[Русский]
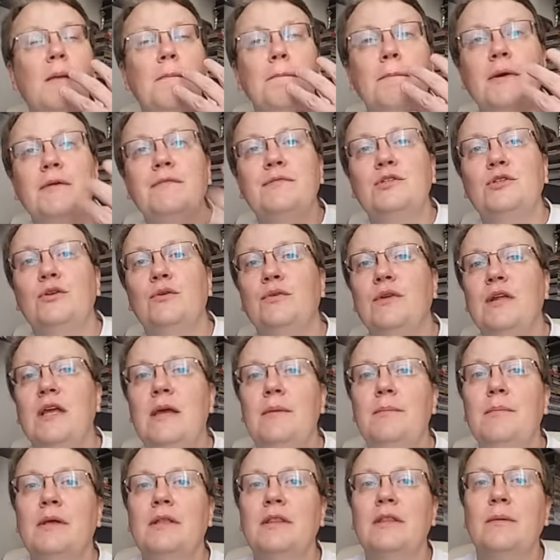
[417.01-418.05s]
мы все
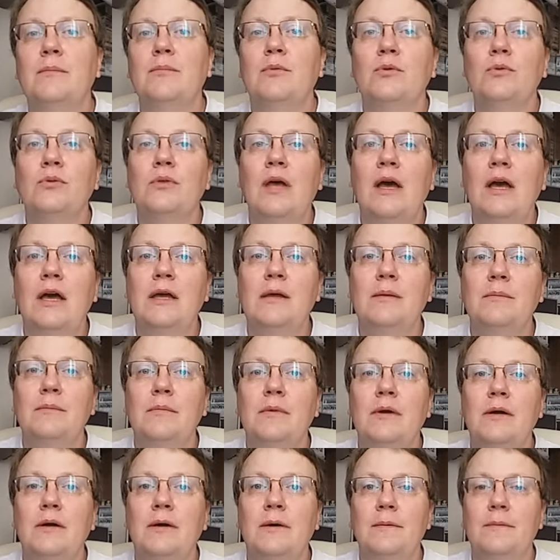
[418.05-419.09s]
время
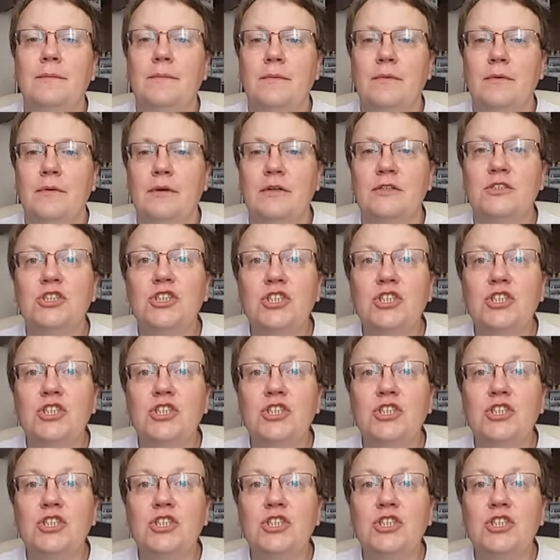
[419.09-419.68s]
наблюдаем